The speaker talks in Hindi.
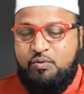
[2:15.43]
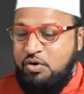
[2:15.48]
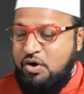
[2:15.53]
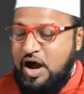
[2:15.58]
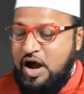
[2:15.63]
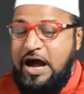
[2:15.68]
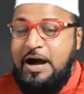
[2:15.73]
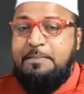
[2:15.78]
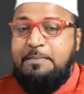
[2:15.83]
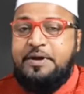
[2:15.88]
वो
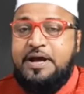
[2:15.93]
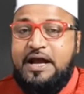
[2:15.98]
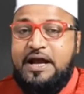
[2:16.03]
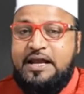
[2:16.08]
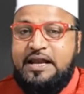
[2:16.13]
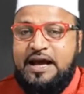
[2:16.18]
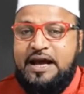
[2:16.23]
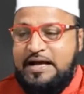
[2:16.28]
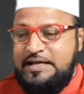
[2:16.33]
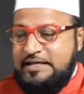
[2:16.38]
आपका
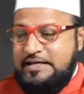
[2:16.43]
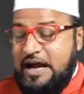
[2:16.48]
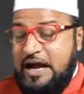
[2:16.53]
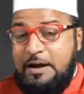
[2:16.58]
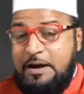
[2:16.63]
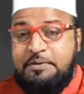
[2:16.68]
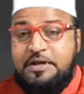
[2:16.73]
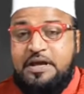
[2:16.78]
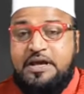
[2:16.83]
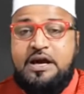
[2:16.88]
इलाज या
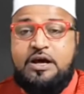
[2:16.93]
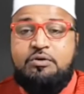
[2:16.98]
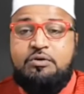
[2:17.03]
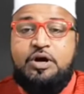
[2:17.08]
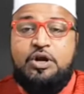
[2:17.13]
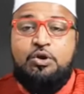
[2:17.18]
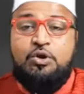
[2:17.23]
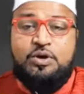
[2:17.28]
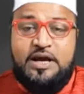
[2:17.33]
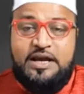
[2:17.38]
आपके घर
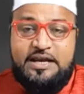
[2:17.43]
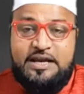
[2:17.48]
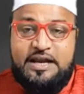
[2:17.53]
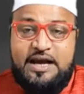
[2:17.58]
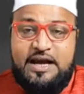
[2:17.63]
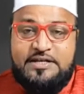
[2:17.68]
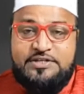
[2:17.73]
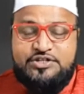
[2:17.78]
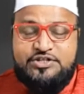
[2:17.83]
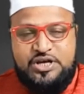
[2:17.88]
वालों का
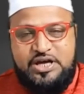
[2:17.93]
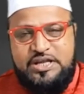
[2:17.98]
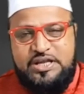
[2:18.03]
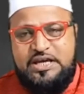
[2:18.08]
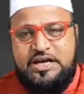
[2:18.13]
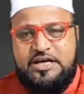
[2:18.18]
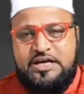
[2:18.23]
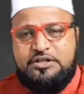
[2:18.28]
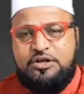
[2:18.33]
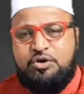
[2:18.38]
इलाज
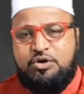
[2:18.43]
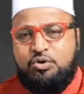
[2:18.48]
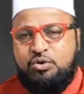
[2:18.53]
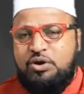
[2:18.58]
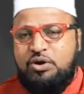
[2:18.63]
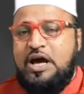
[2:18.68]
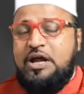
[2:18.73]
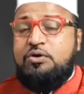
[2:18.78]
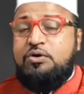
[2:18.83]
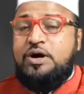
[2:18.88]
शरीयत और
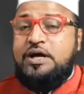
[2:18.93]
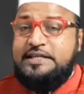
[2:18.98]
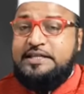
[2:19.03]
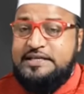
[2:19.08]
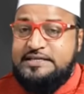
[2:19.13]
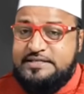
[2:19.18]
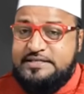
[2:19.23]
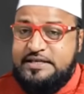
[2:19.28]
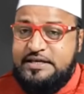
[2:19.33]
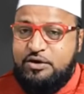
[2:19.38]
कुरान और
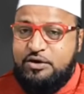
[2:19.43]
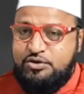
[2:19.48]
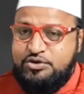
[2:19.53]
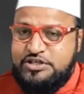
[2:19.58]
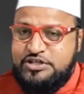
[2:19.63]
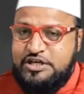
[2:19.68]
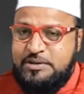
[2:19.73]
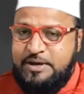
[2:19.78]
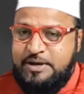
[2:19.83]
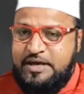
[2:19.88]
हदीस की
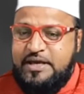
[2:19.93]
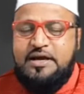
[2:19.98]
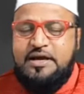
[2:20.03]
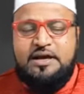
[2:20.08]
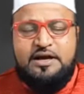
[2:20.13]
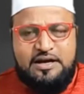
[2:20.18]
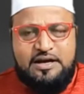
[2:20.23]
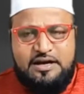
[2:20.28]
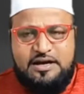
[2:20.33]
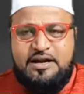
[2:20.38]
रोशनी में
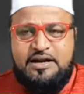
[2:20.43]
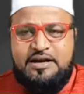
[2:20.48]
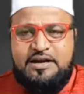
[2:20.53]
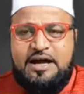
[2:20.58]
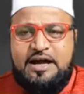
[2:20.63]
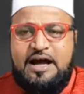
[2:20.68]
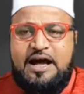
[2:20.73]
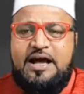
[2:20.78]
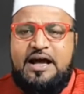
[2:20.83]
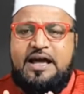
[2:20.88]
कर
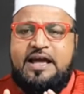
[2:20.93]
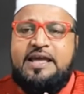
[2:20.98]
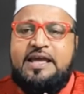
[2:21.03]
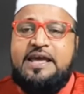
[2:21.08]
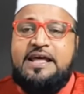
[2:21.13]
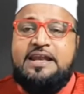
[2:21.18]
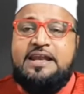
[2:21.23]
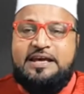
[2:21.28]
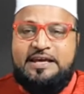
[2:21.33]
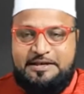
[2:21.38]
रहा है
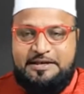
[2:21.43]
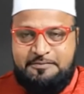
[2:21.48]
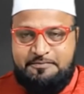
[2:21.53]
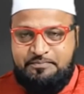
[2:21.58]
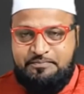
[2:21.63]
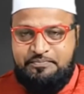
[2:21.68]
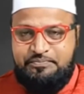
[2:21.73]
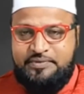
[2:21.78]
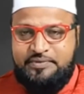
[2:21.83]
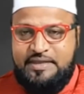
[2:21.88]
या नहीं
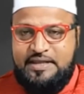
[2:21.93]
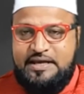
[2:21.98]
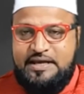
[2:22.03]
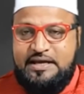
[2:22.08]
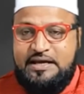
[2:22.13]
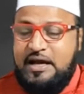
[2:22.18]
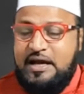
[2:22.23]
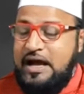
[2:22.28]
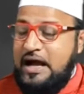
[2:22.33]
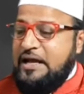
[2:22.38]

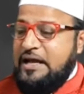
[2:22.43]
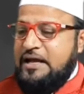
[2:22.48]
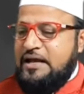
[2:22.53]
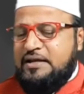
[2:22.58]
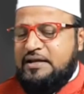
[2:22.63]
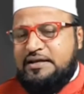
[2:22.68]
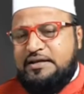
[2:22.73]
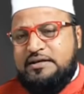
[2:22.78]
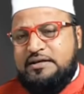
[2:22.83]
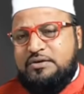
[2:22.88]

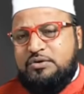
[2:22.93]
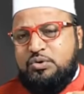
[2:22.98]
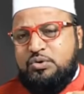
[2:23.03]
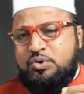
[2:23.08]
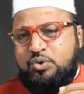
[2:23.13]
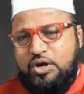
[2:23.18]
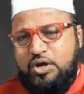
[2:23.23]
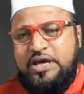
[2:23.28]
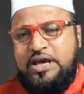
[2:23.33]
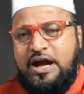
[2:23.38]
अगर
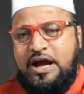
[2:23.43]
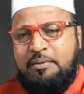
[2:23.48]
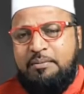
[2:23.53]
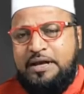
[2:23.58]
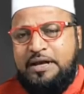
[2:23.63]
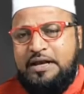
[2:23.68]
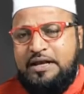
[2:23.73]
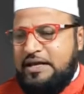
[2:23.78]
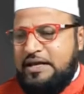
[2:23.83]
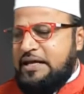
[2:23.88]
कोई
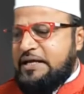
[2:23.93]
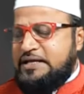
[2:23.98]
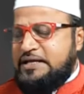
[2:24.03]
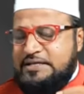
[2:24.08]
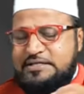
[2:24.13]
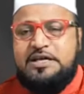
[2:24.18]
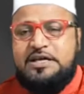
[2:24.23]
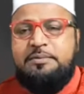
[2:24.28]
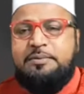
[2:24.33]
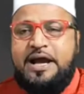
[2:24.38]
आमिल या
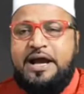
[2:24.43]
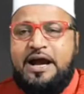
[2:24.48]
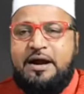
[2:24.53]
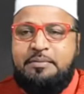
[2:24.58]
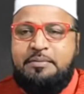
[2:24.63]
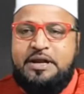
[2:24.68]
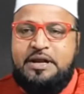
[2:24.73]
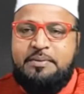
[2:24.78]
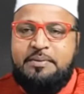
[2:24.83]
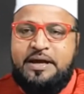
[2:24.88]
किसी भी
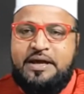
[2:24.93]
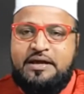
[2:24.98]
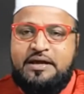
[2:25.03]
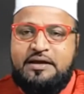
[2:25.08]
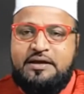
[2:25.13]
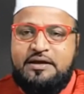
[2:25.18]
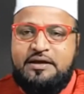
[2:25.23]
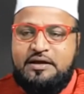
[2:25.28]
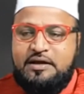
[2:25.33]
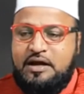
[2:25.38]
आमिल में